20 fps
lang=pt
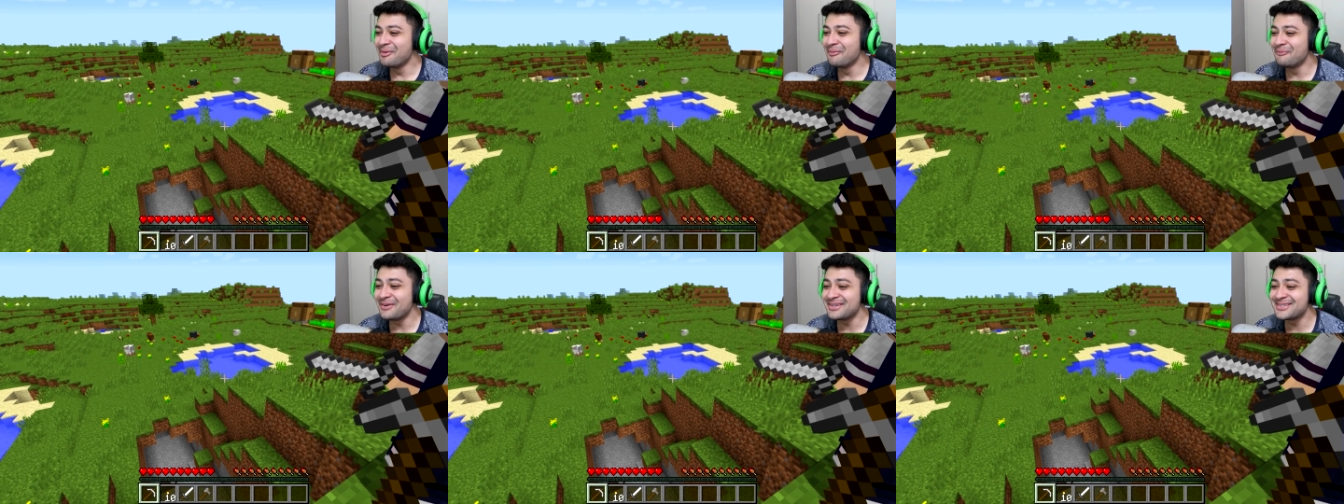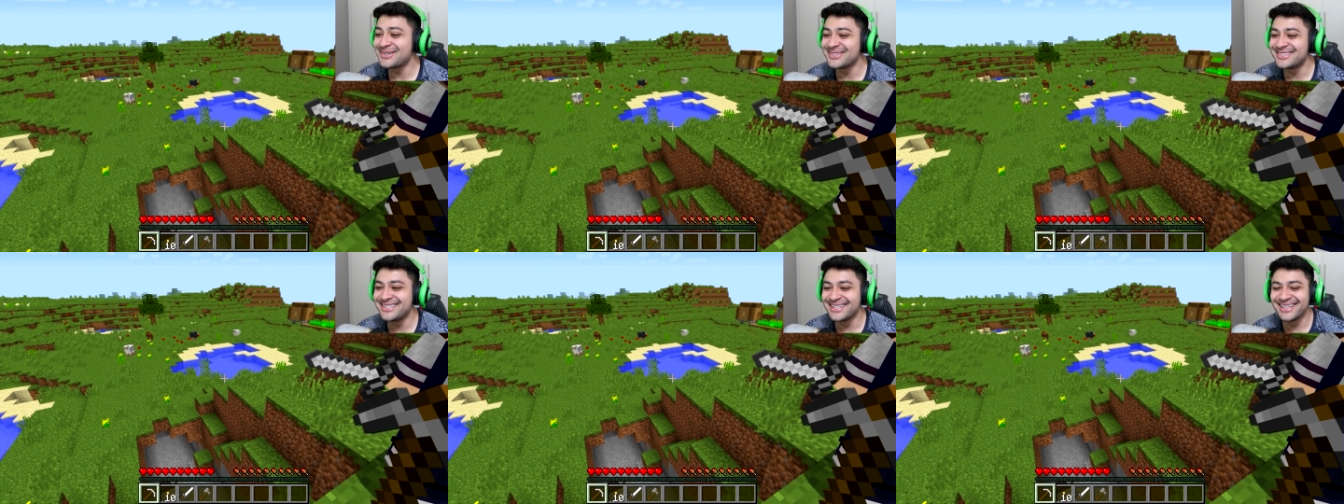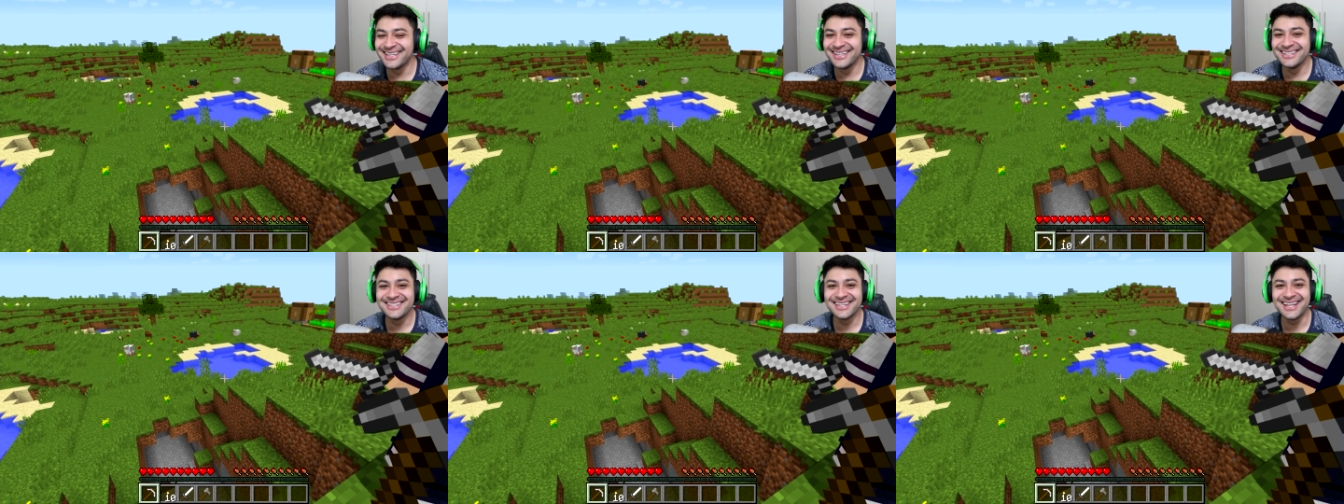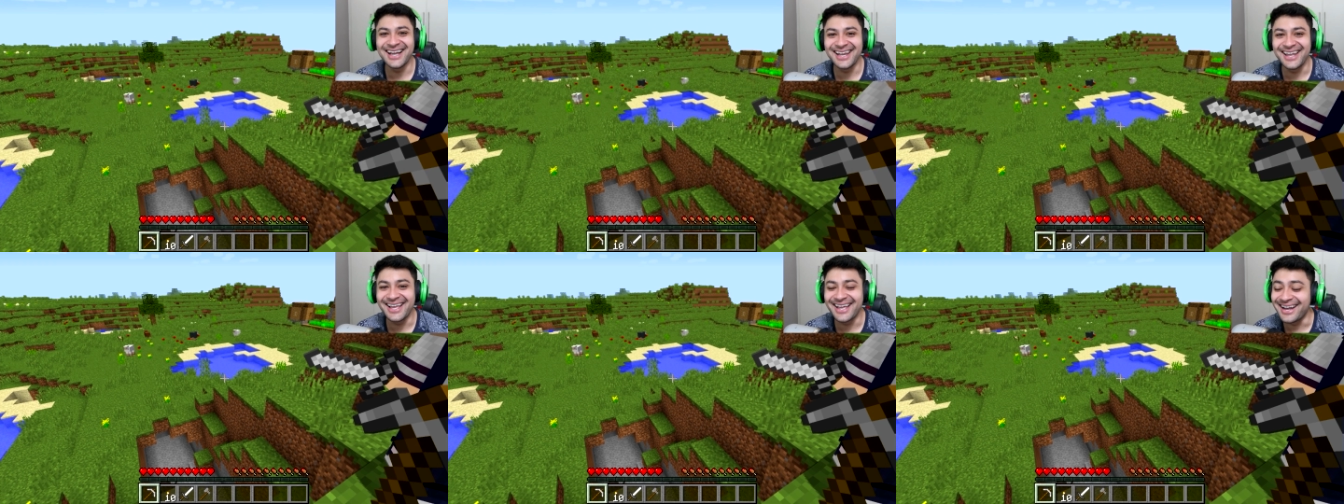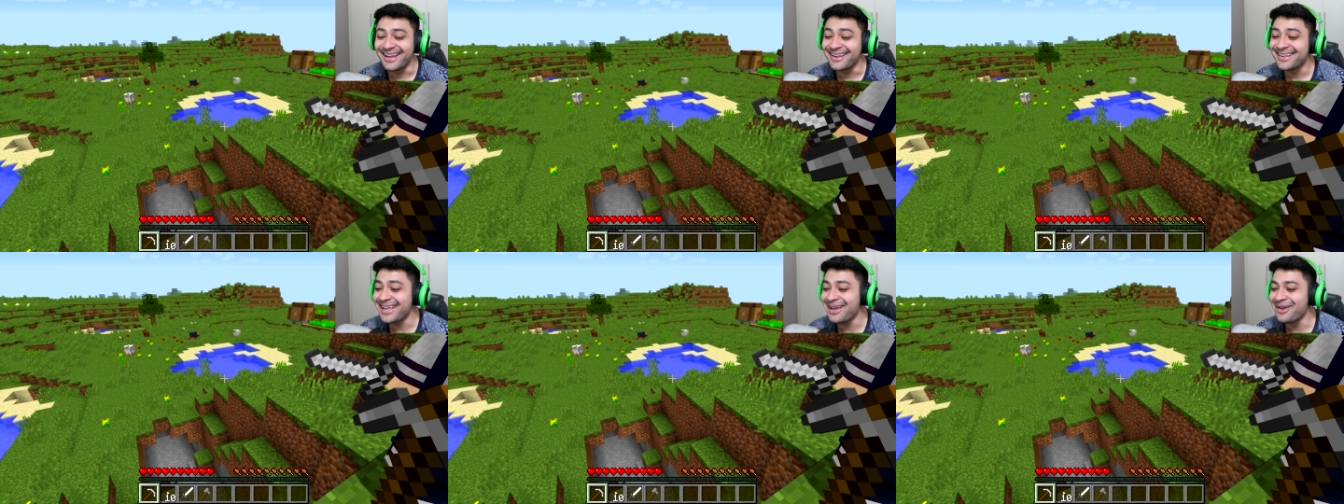Vamos fazer o seguinte,
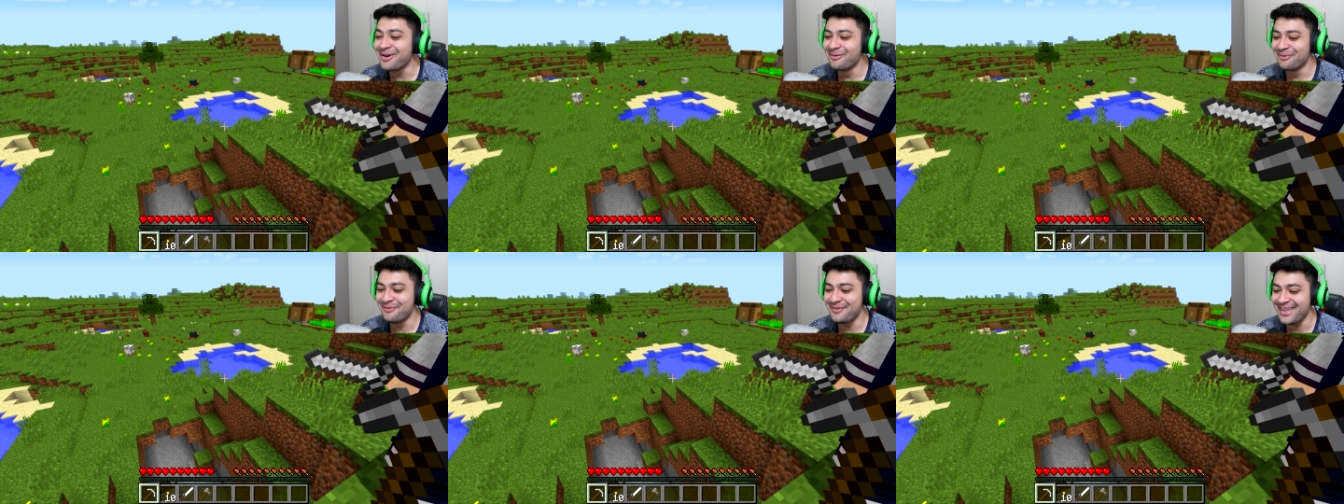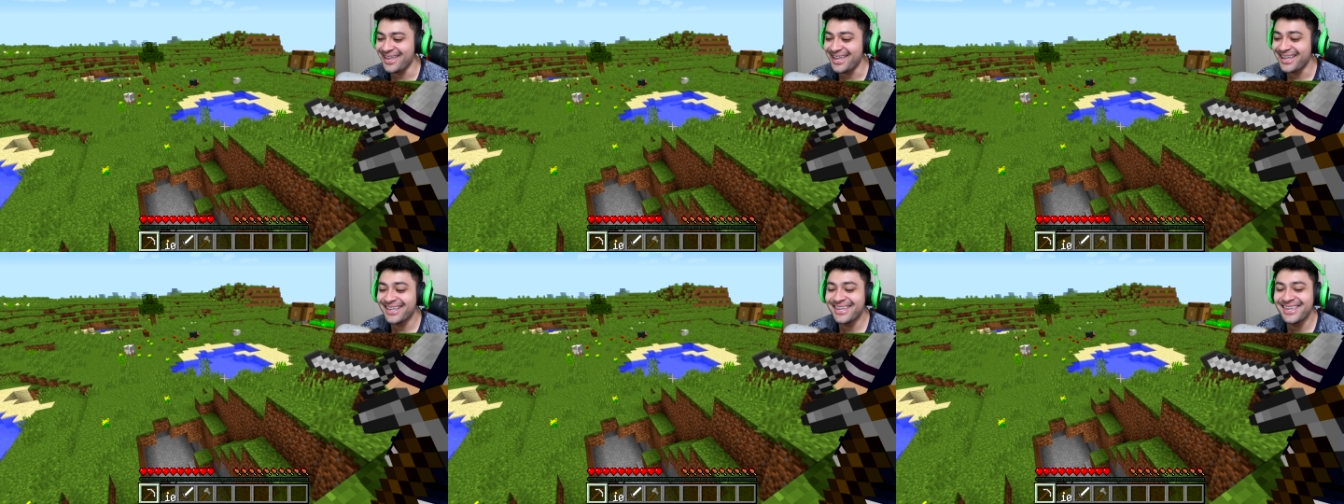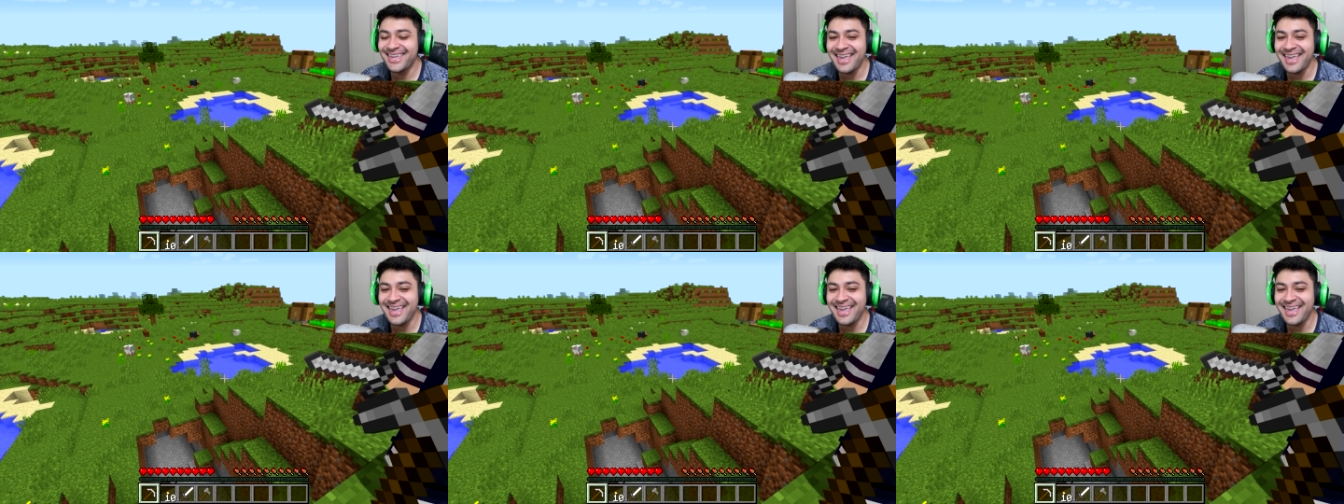galera. Quero ver